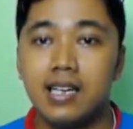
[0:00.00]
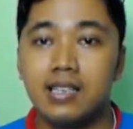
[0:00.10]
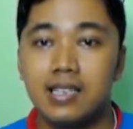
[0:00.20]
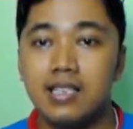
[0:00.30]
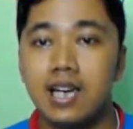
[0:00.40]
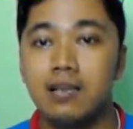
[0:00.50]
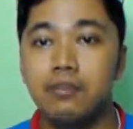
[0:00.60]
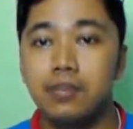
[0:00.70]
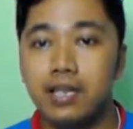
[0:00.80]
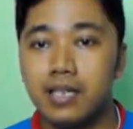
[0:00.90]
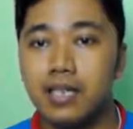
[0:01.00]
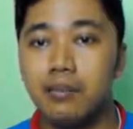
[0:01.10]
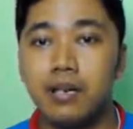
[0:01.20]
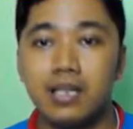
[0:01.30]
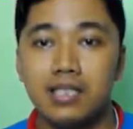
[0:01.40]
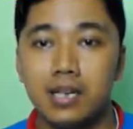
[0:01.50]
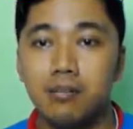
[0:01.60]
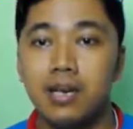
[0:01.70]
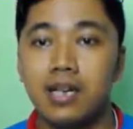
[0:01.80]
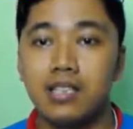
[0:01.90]
di saat kita mengecek
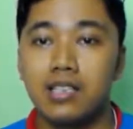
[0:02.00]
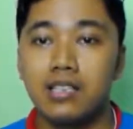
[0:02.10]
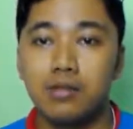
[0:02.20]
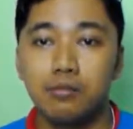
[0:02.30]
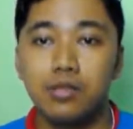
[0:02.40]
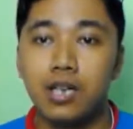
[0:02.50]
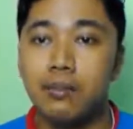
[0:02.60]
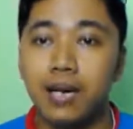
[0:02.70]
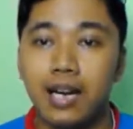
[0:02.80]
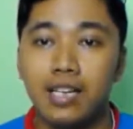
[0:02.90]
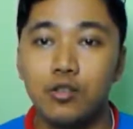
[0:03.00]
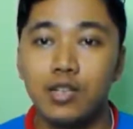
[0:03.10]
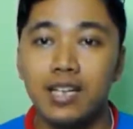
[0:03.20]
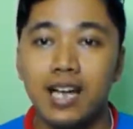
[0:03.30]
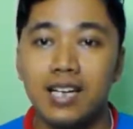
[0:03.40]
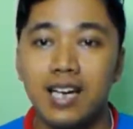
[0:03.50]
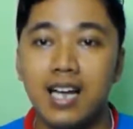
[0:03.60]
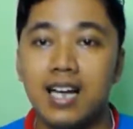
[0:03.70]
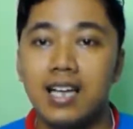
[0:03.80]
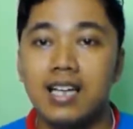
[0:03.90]
barang tersebut dan barang itu tidak
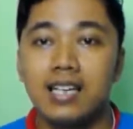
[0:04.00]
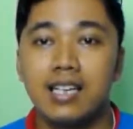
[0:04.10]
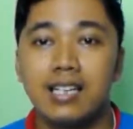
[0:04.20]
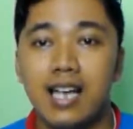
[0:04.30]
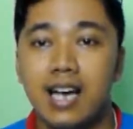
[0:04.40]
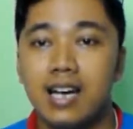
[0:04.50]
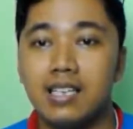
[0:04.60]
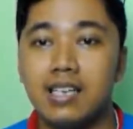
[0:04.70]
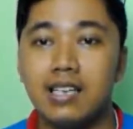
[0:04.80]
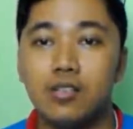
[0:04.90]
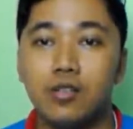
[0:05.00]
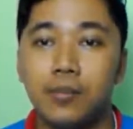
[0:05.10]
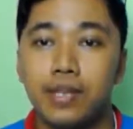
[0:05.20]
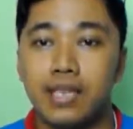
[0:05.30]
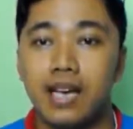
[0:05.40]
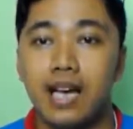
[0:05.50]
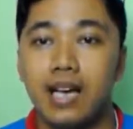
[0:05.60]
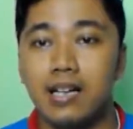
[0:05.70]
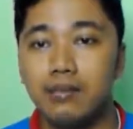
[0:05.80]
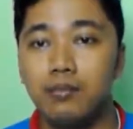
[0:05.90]
ada, kita akan retur
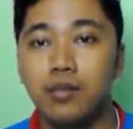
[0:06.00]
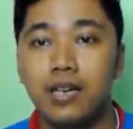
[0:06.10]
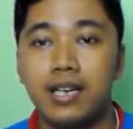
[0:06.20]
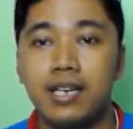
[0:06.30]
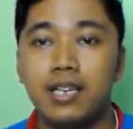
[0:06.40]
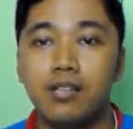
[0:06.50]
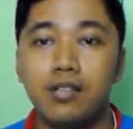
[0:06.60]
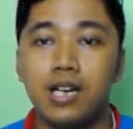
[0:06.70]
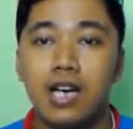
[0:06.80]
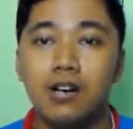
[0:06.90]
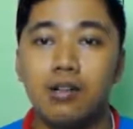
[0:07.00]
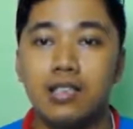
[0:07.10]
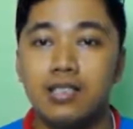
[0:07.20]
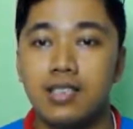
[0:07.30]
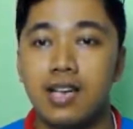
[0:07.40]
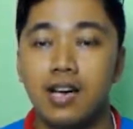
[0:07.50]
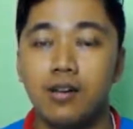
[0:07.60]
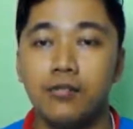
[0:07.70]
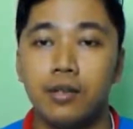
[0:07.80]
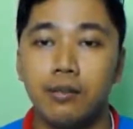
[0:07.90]
PTA. Mungkin itu dilakukan setelah
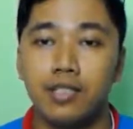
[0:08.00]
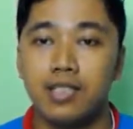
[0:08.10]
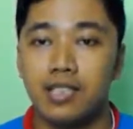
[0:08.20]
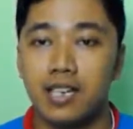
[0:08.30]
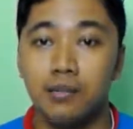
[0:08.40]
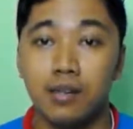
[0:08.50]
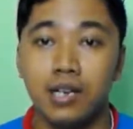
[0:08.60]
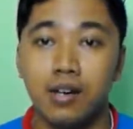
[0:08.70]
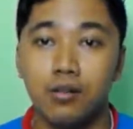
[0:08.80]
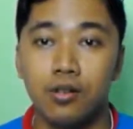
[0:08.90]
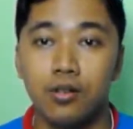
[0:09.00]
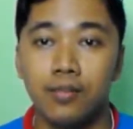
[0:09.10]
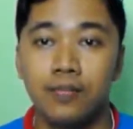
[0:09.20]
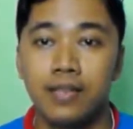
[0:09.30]
konfirmasi terlebih dahulu.